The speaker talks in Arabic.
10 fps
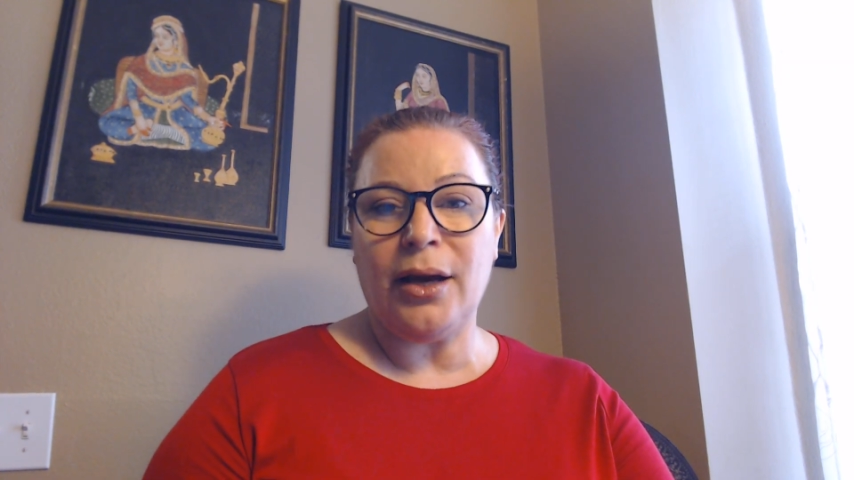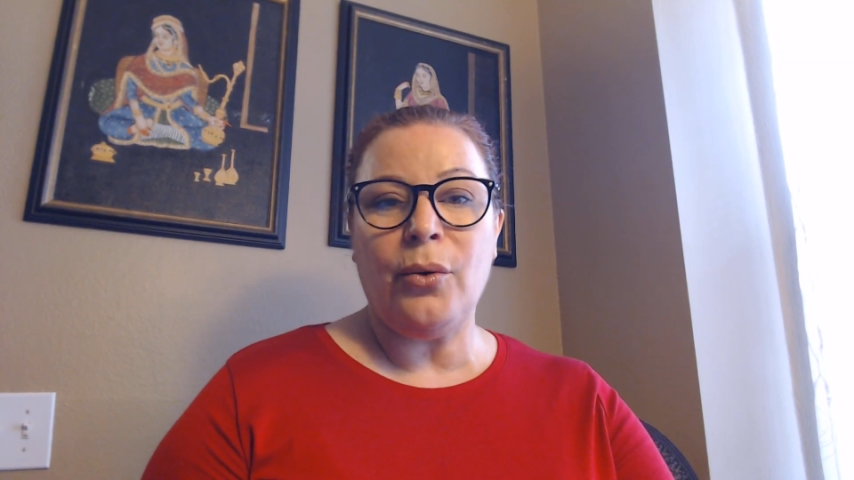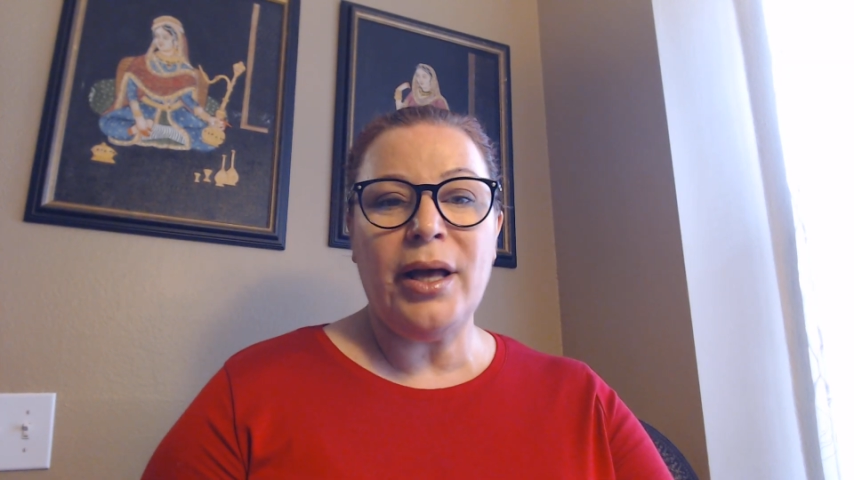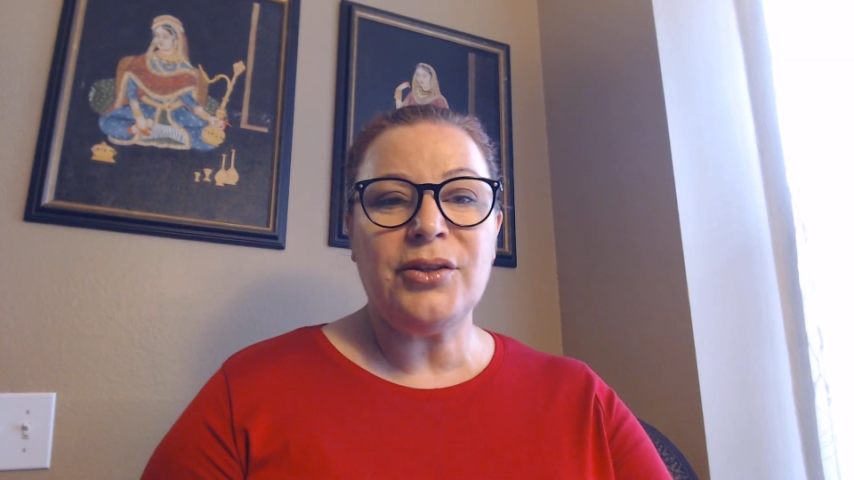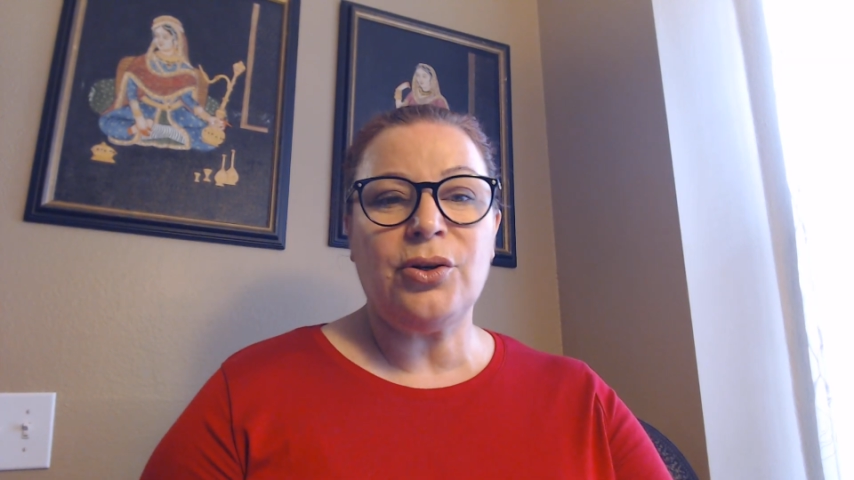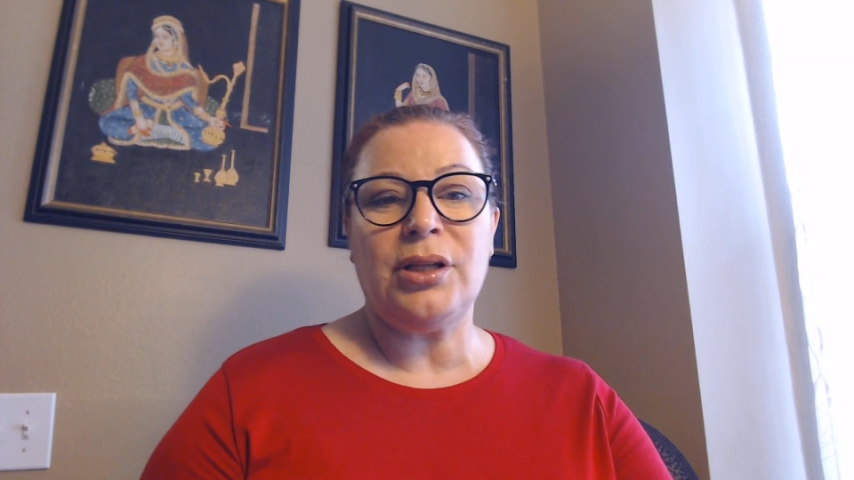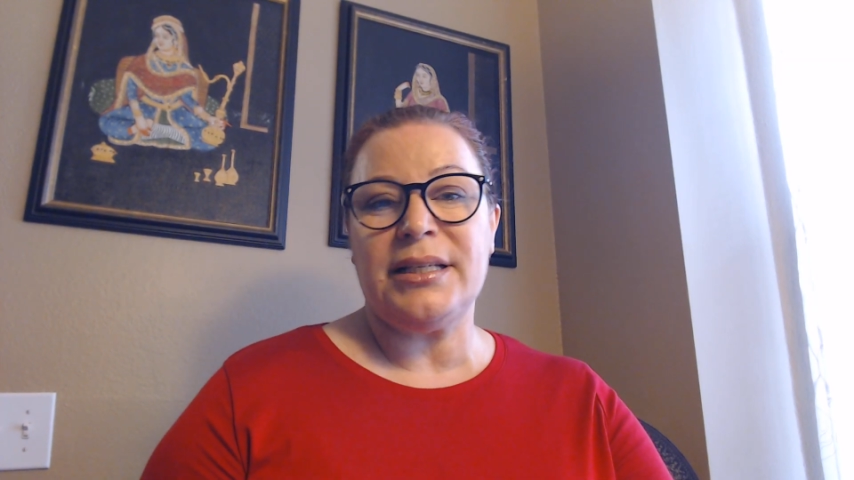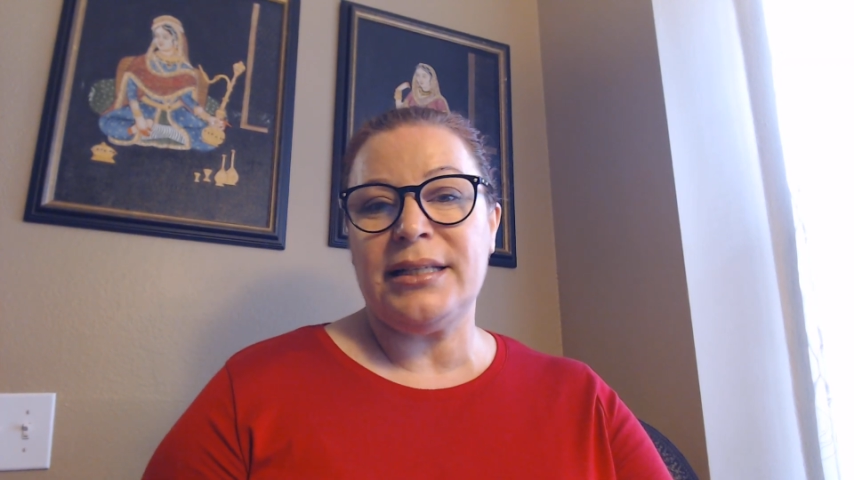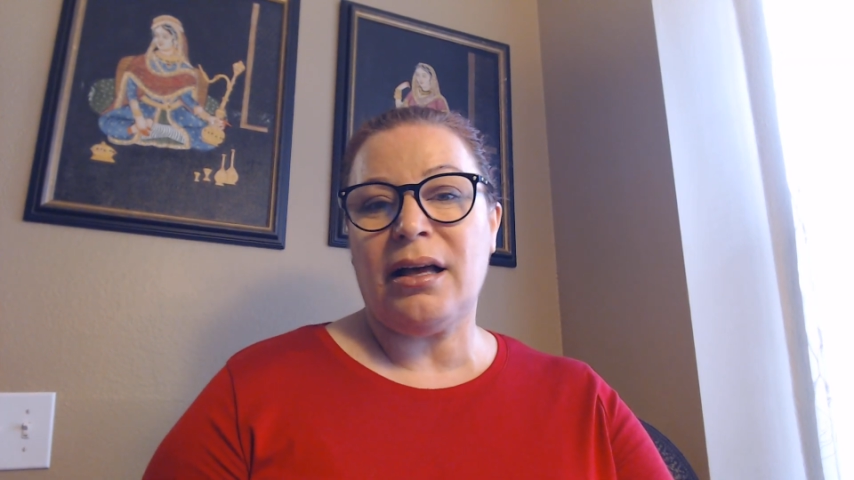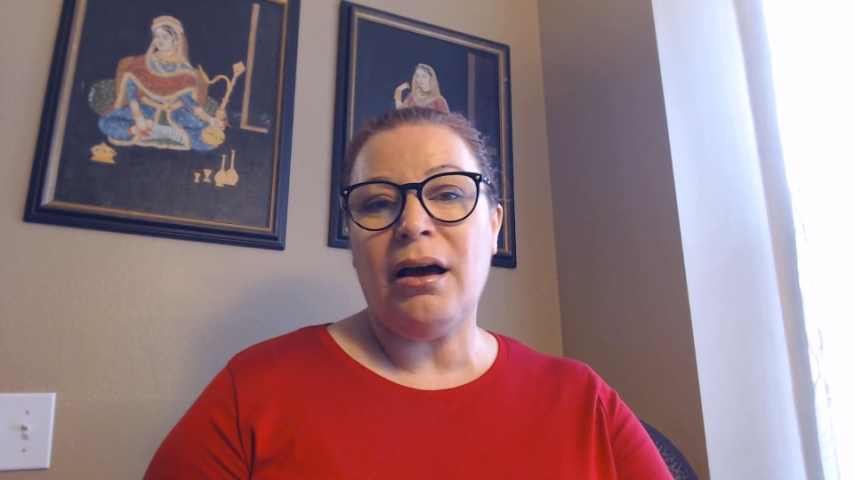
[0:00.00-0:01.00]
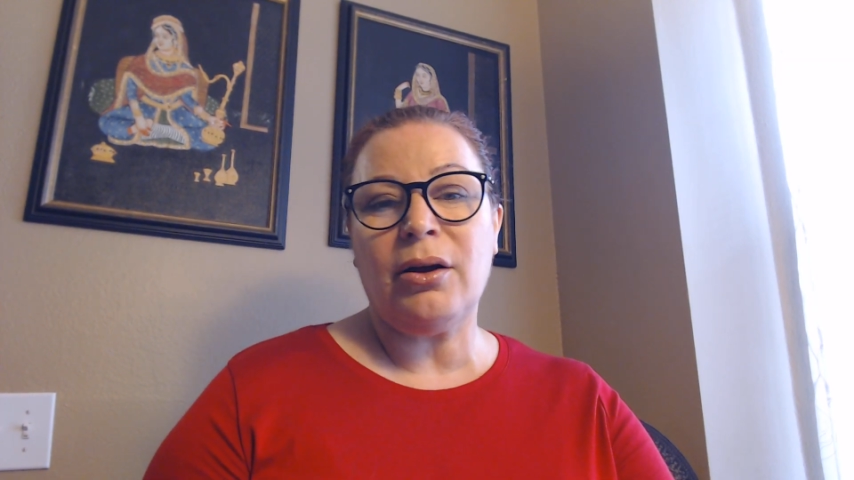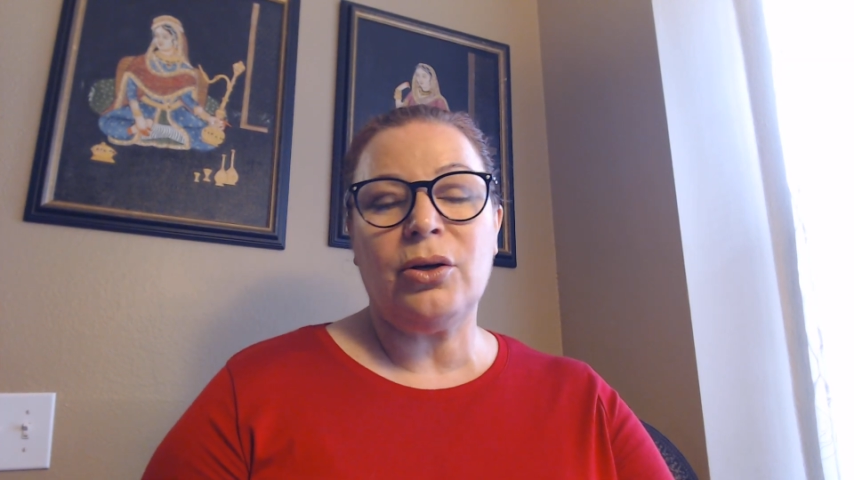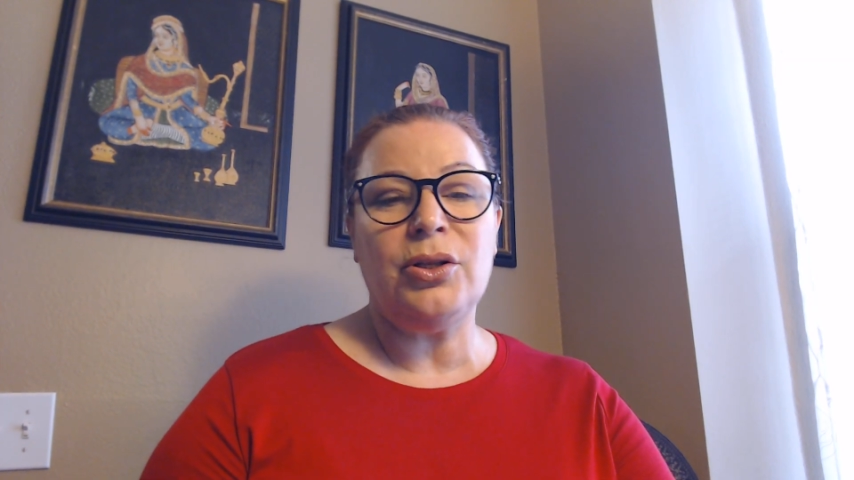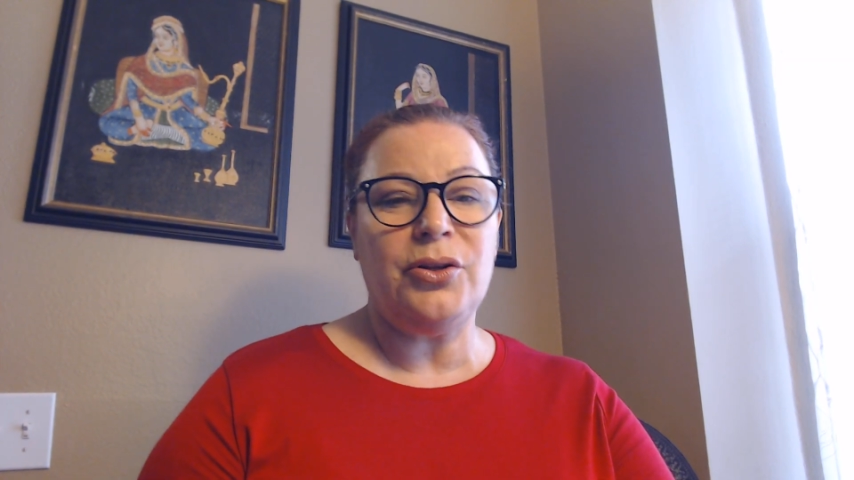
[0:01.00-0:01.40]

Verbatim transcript: أخواتكم أصدقائكم